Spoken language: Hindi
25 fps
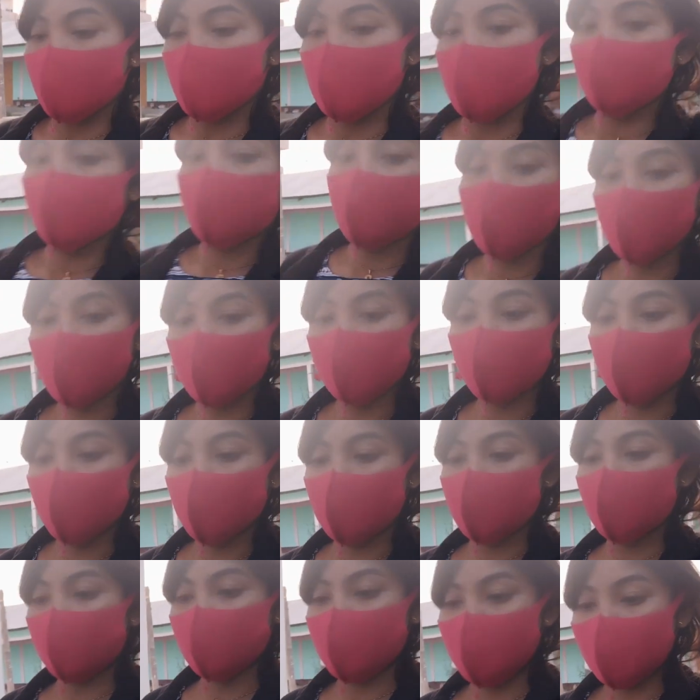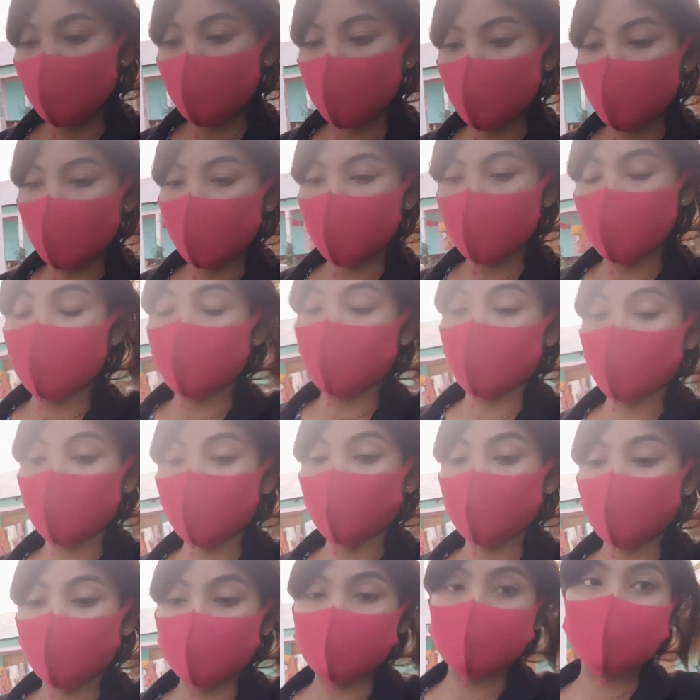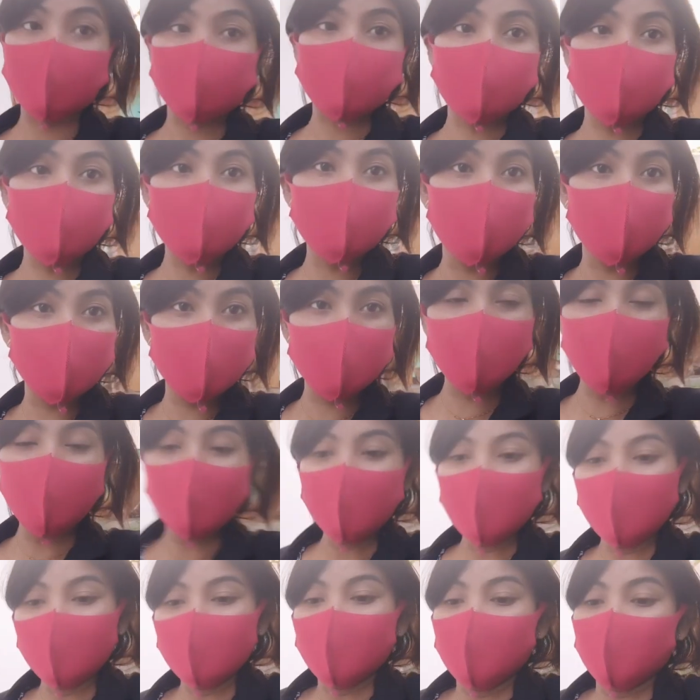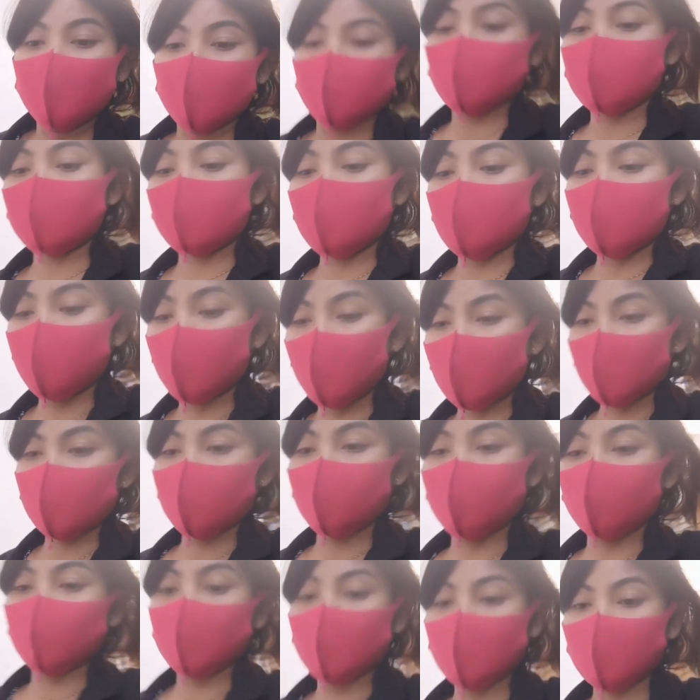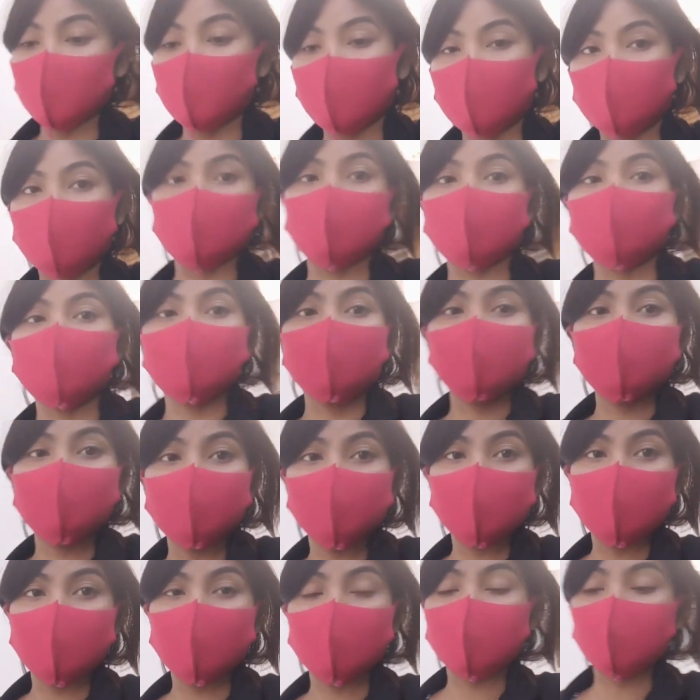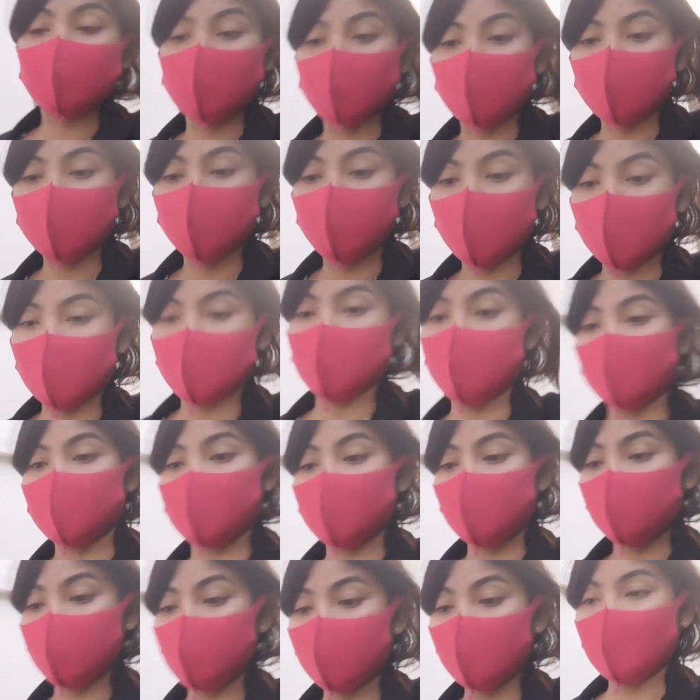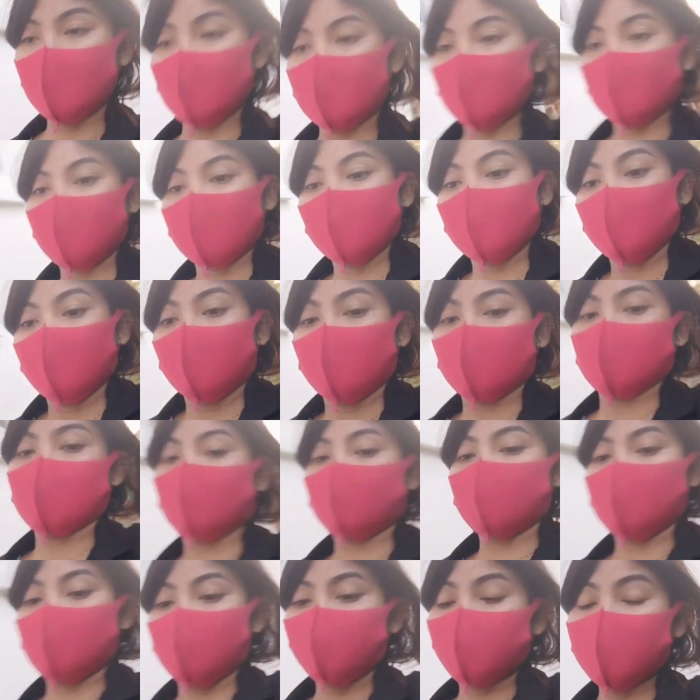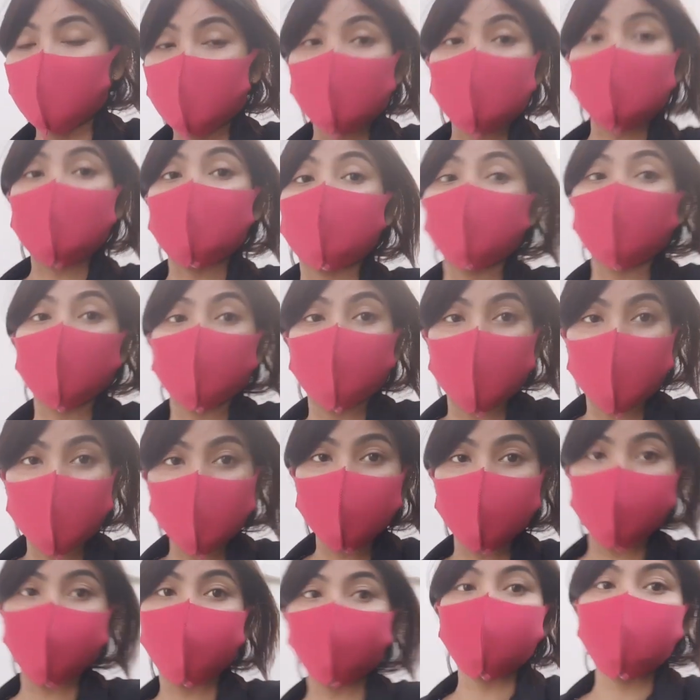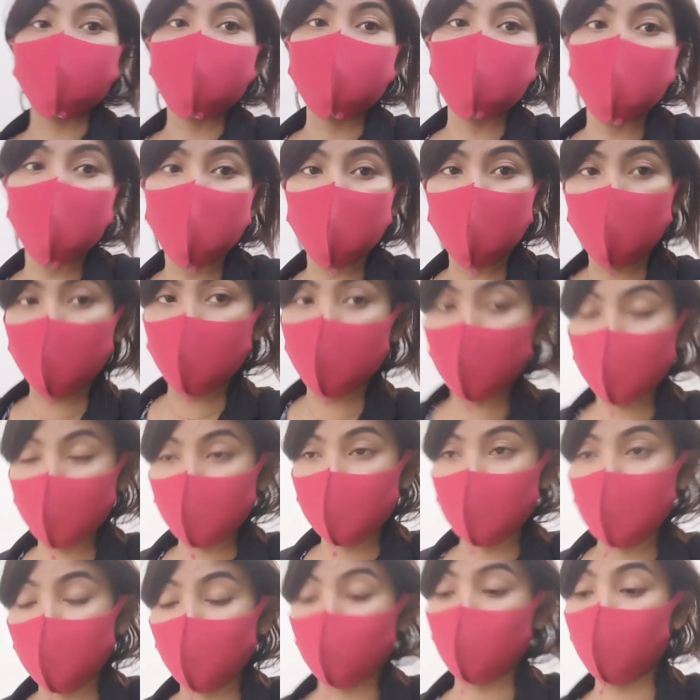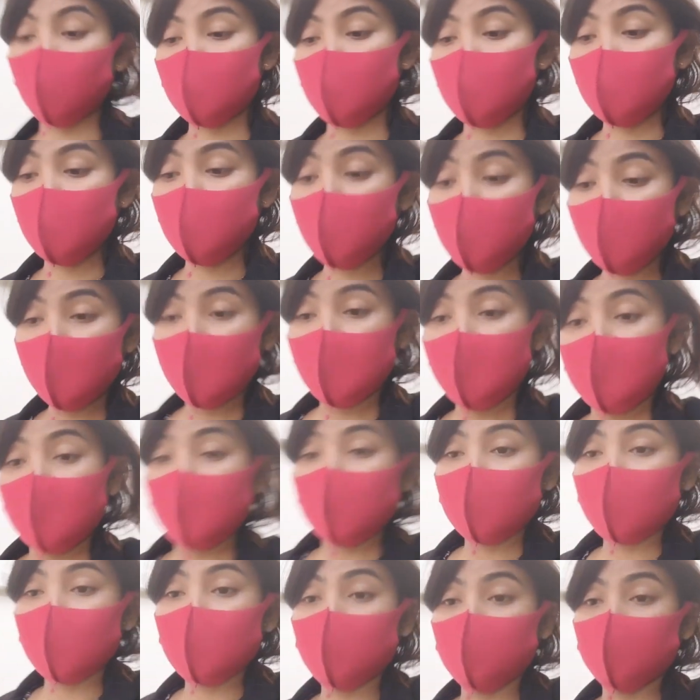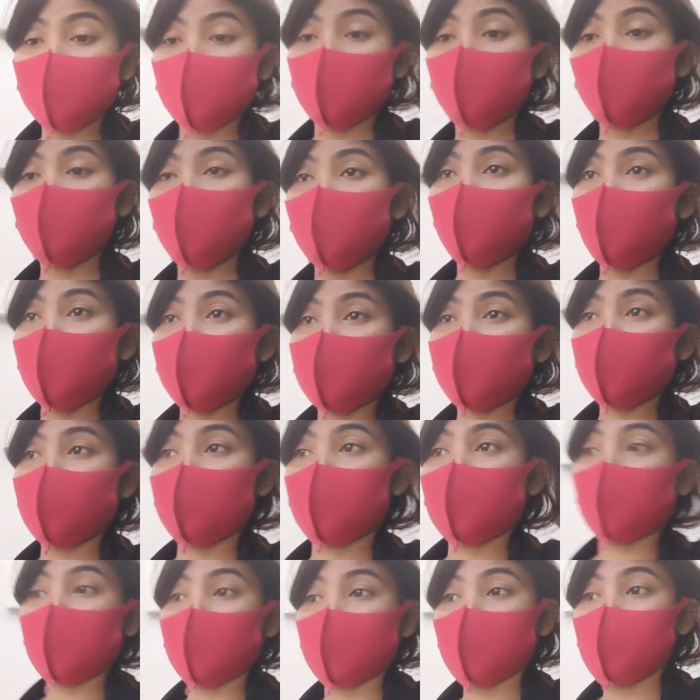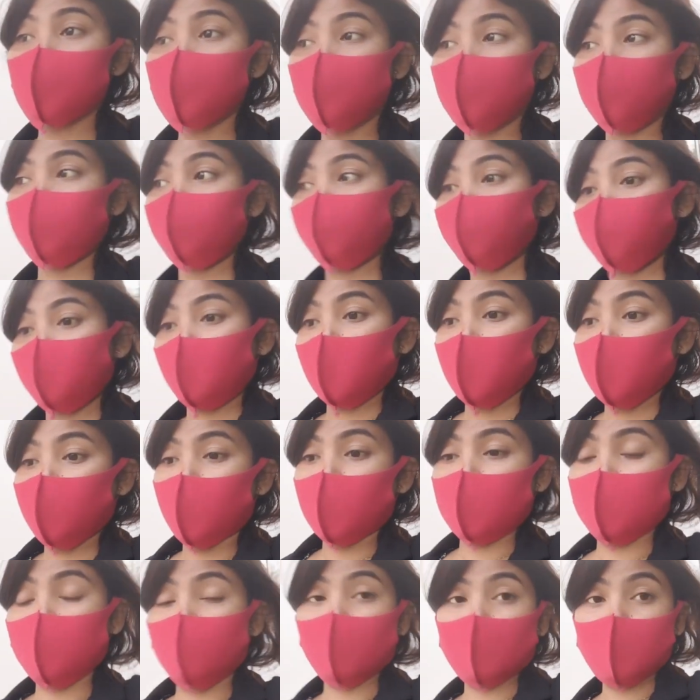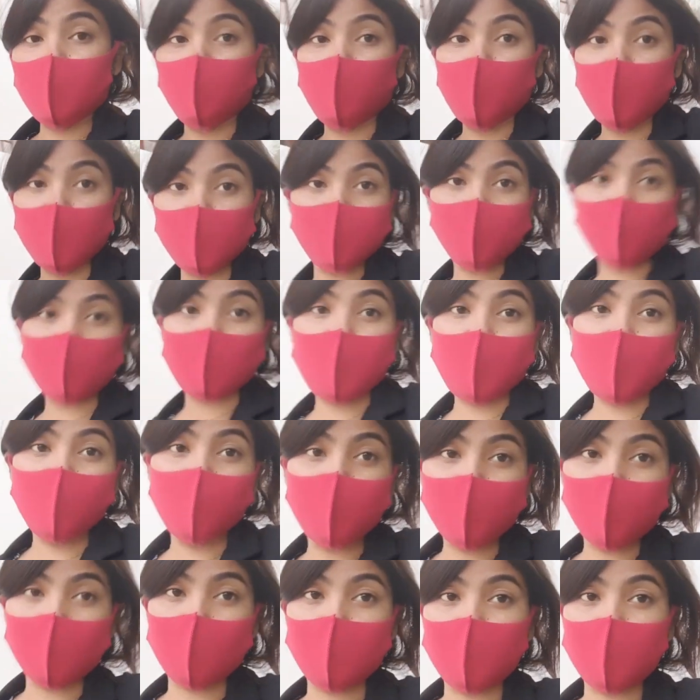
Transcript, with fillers: अभी उसके बाद मैंने किया गॉड कंस्ट्रक्शन ठीक उसके बाद मुझे आकर जल्दी जल्दी करना पड़ा एक पिक का ट्रीटमेंट बहुत ज़रा वो फिर क्या जो पत्थर का पत्थर का बारिश हुआ था हम